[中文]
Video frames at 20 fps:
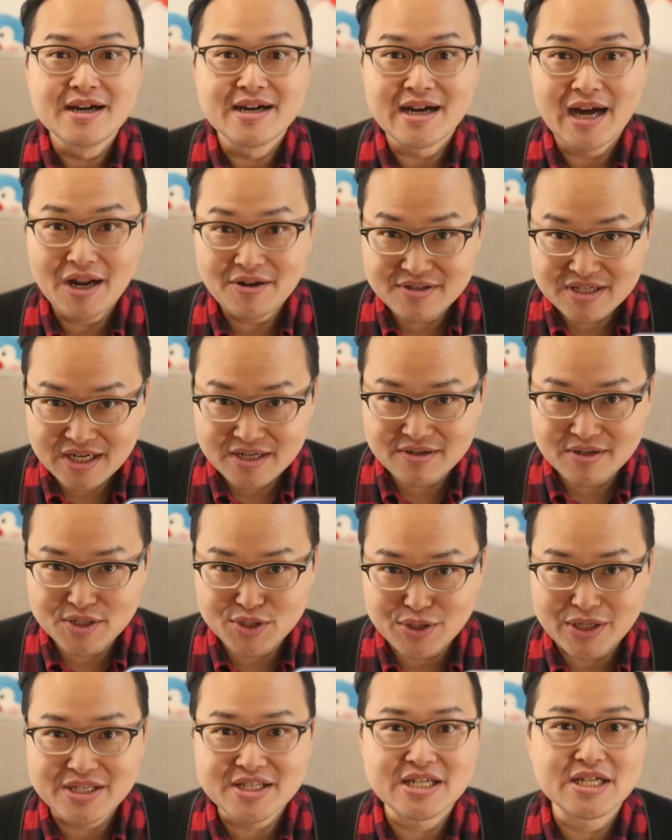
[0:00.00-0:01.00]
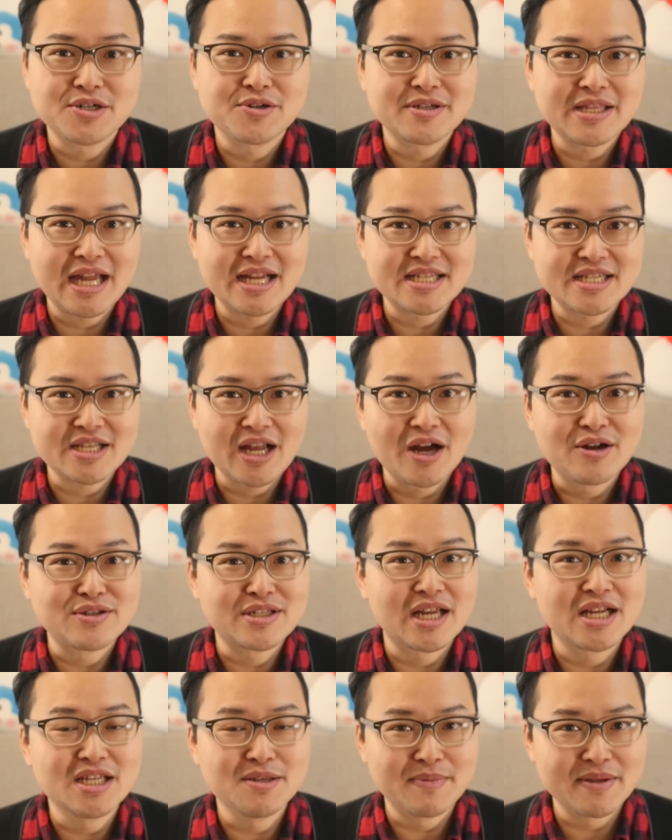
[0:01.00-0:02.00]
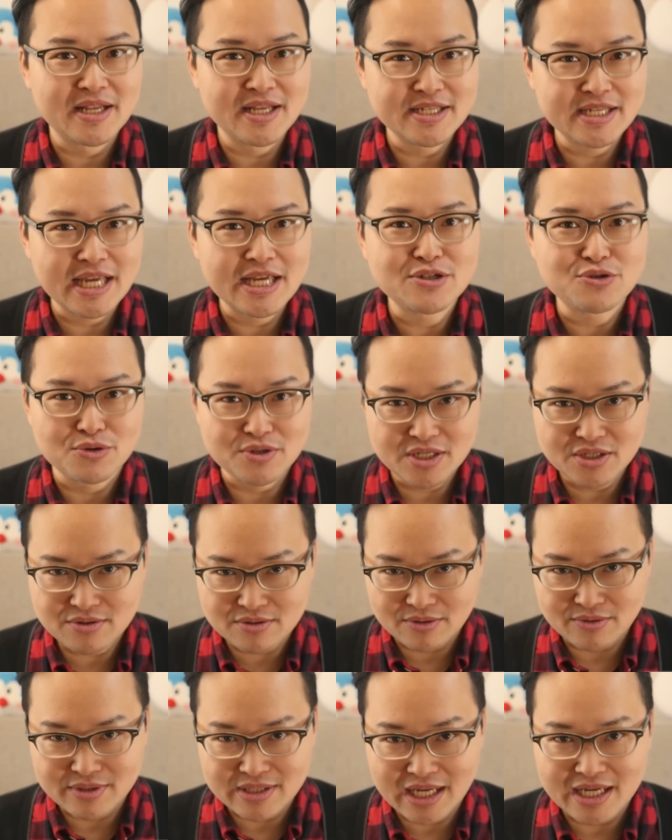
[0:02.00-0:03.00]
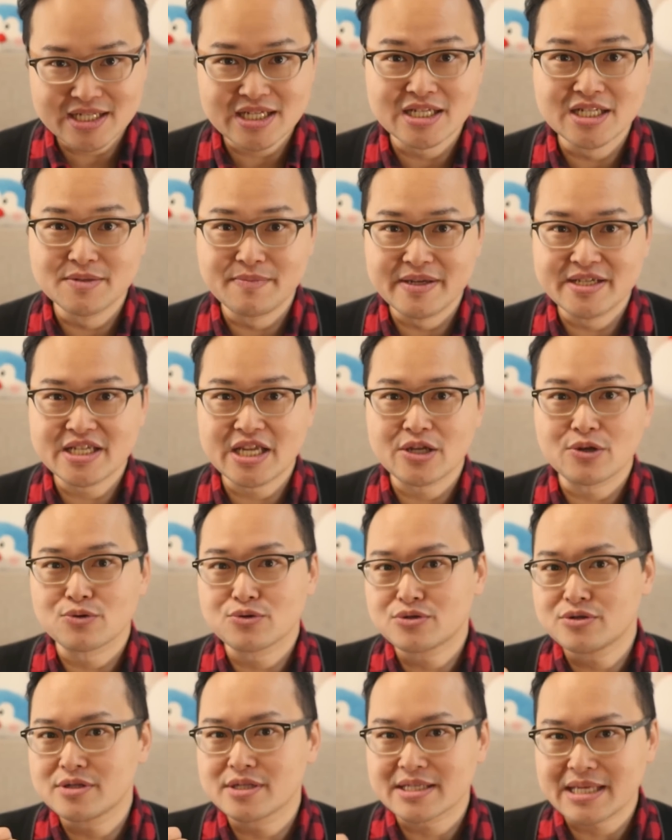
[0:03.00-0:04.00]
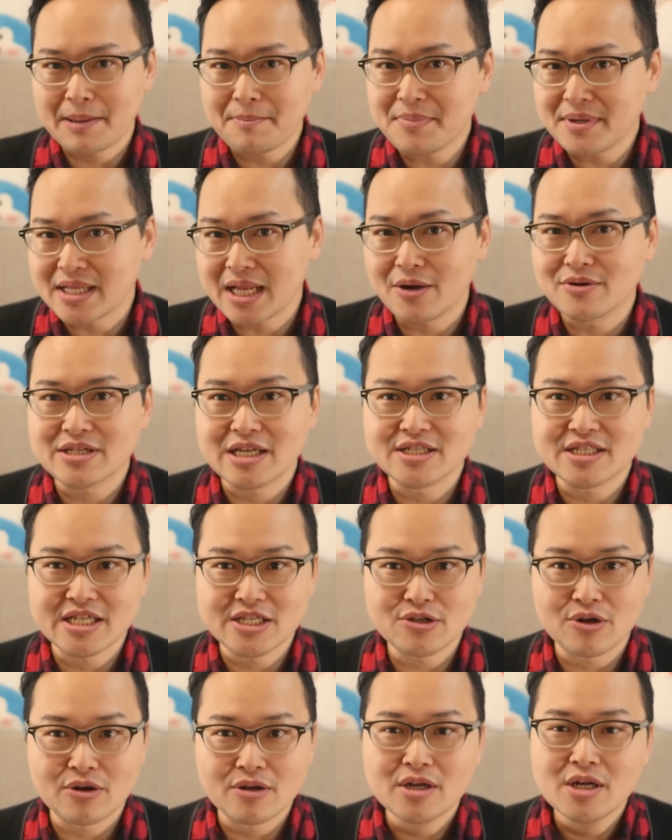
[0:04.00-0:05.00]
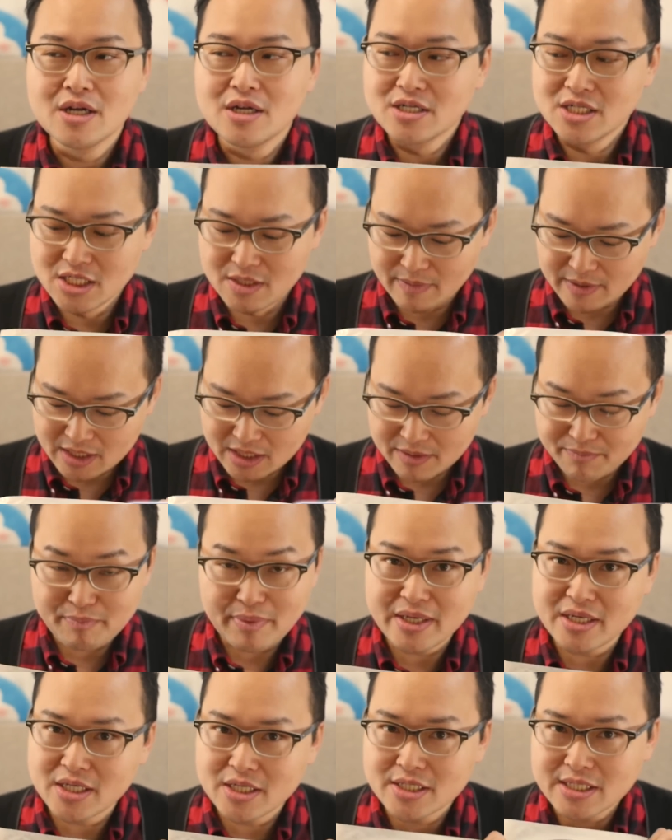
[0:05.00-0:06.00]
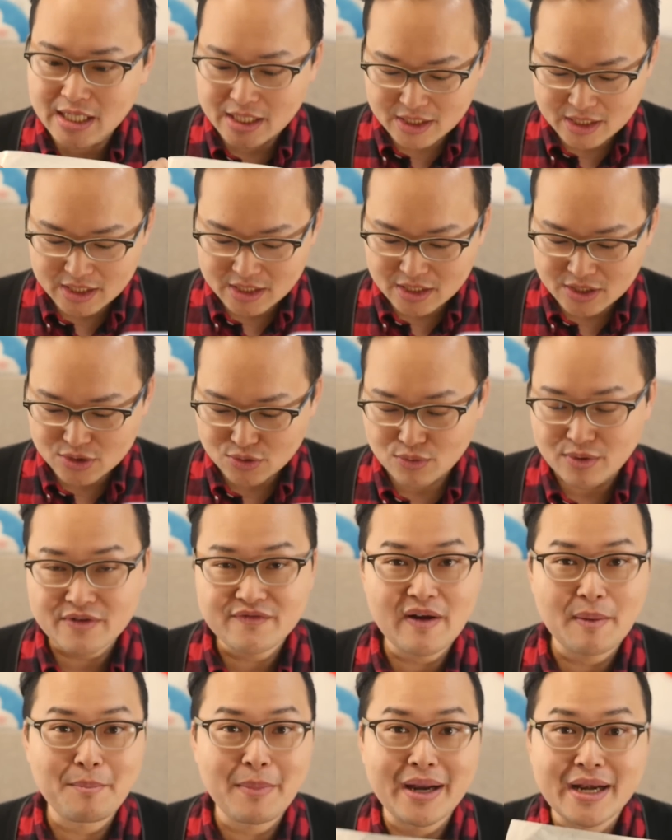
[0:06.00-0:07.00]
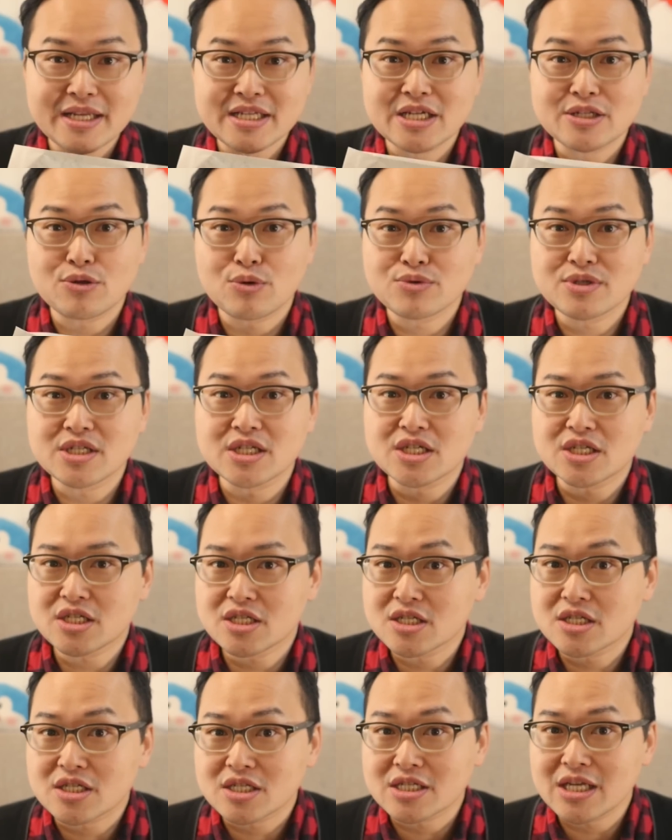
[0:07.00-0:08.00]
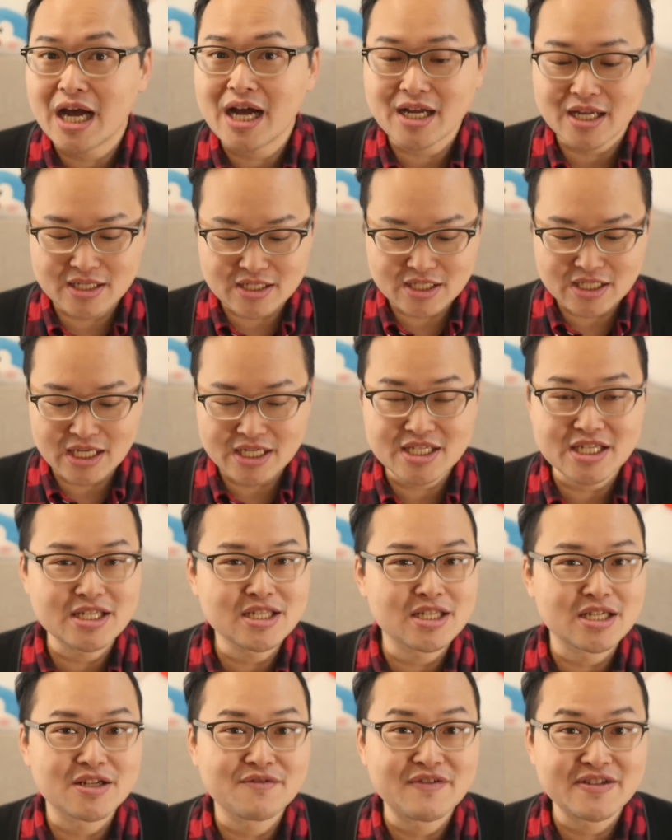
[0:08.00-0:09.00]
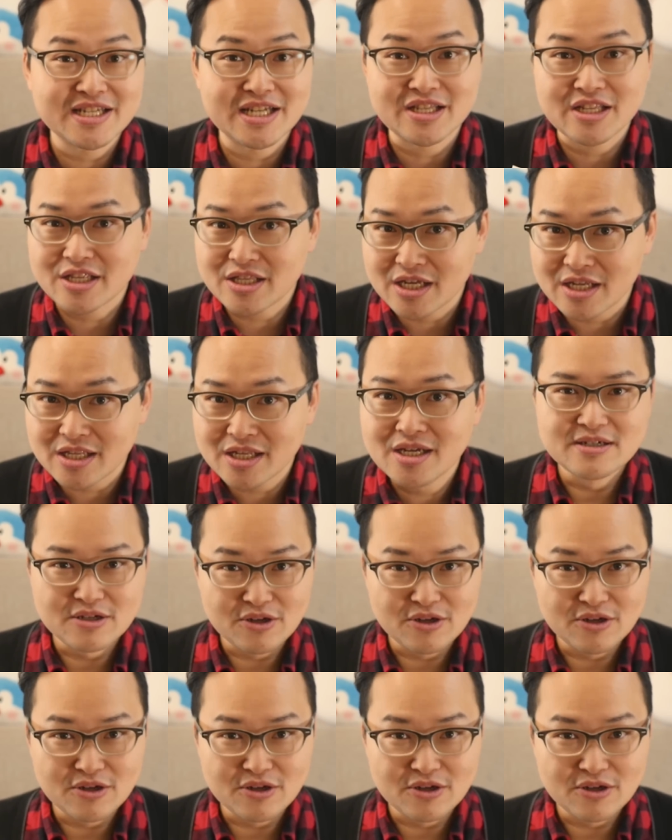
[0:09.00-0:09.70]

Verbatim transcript: 阿伦今天呢，主要是跟各位大家介绍阿伦在日本的一些所见所闻呢，像日本一些有趣的产品呢，互像这种日本的便利商店呢，所谓贩卖的一些东西的试吃啊，跟一些心得的分享等等。